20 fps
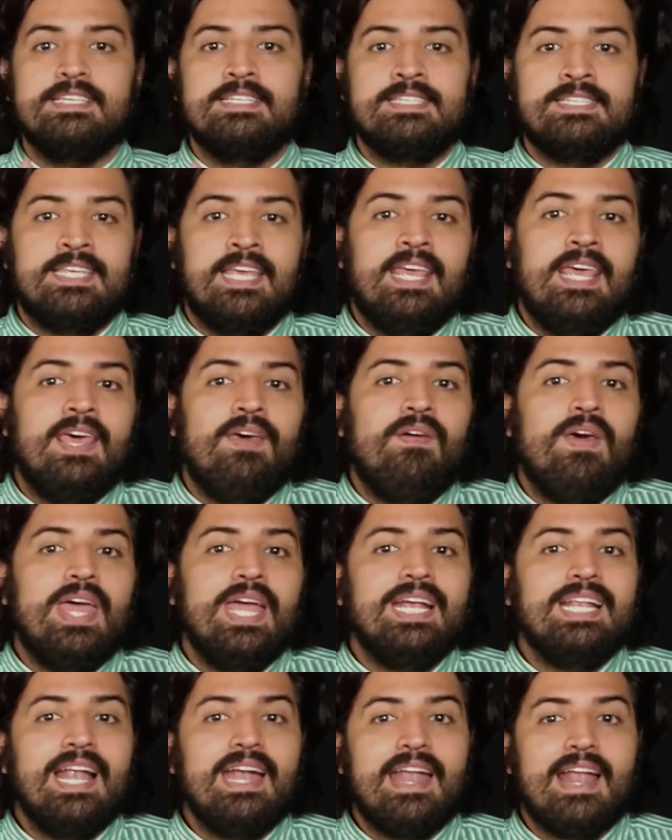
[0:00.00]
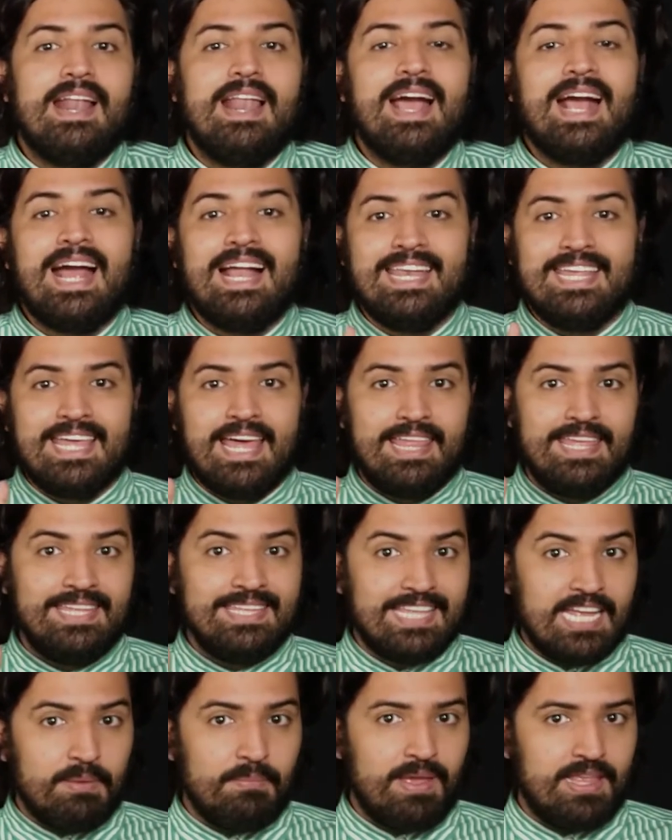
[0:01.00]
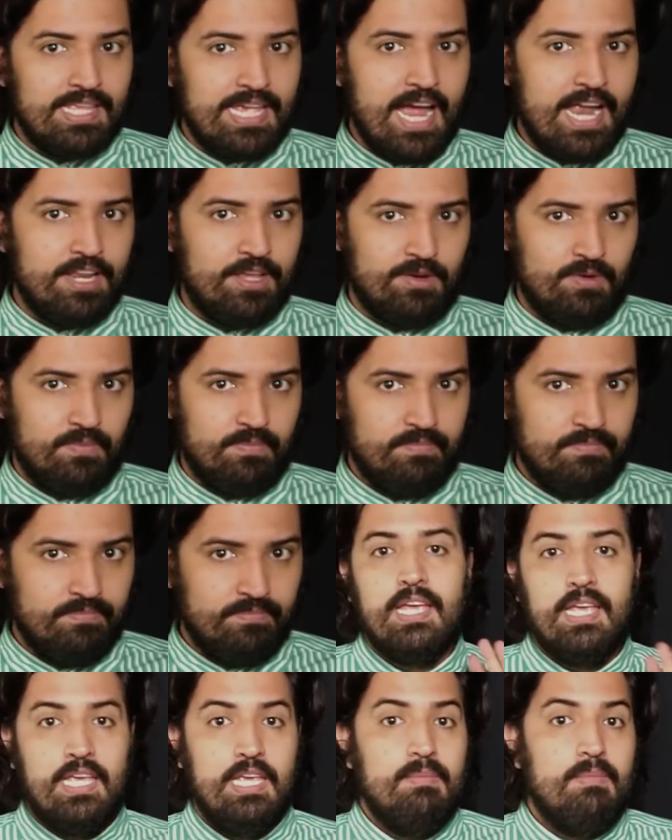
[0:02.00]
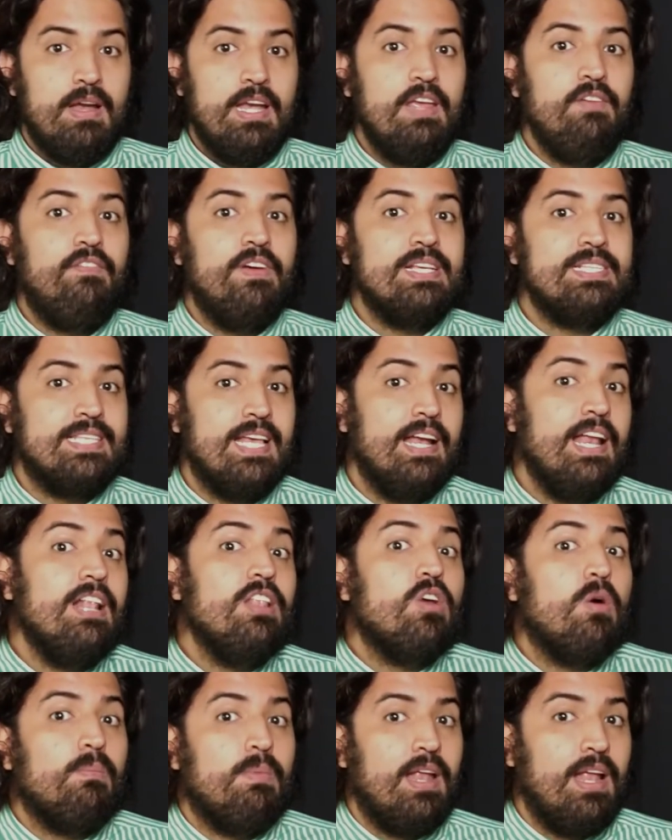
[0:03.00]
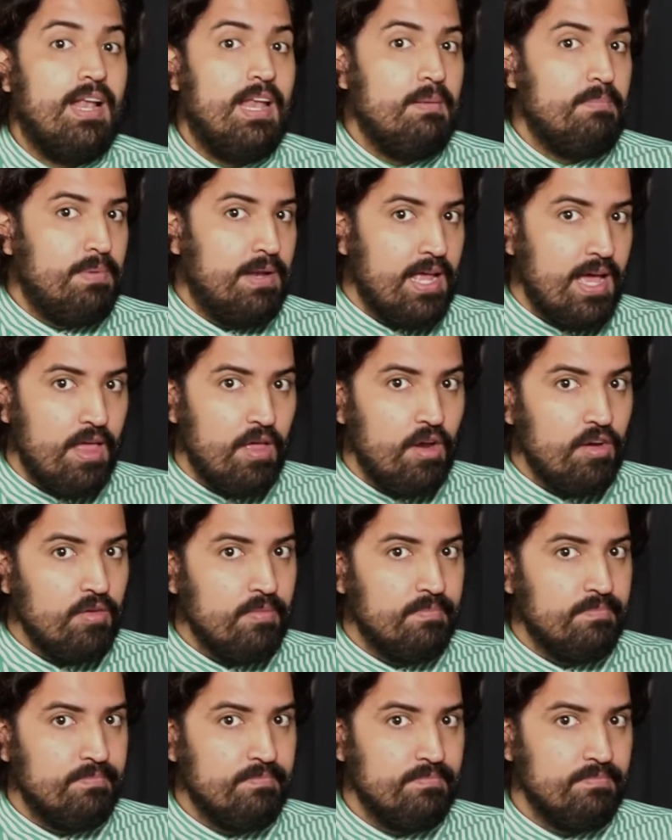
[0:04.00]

se debe declarar la calidad de intermediario y manifestar el nombre del empleador.